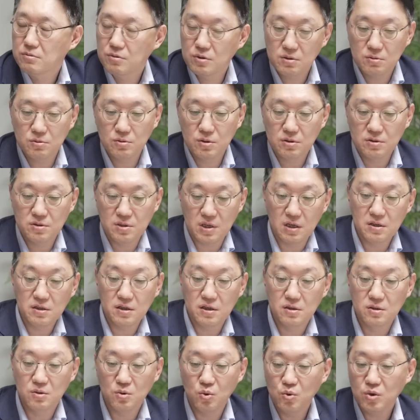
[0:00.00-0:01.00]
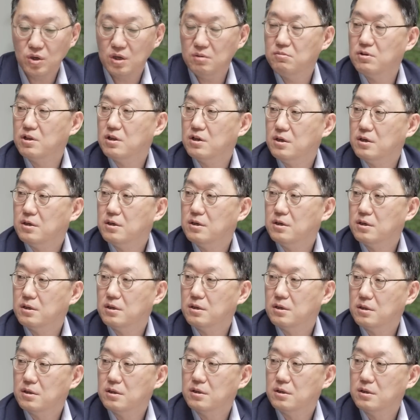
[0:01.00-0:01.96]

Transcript: 왜냐면 이건 장, 이건 통계입니다. 네. 네.